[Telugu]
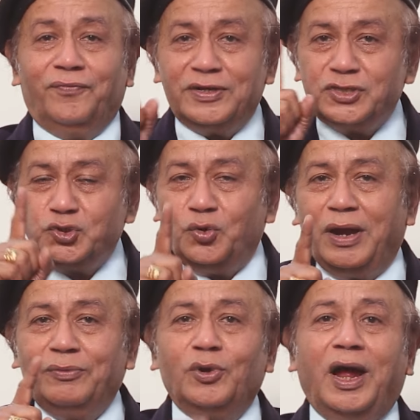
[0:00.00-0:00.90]
ఫస్ట్ యూ
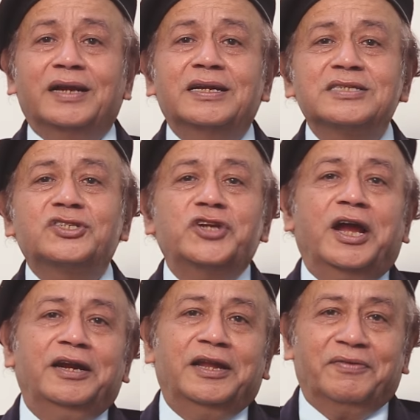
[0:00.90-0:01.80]
హ్యావ్ టు
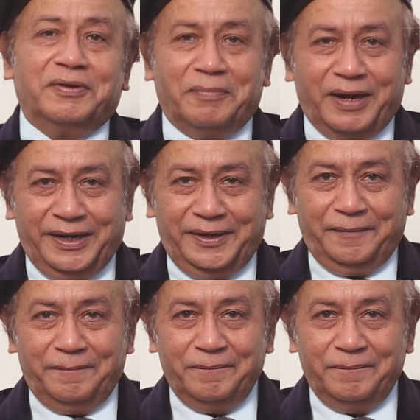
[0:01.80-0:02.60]
అండర్స్టాండ్ అవర్ మైండ్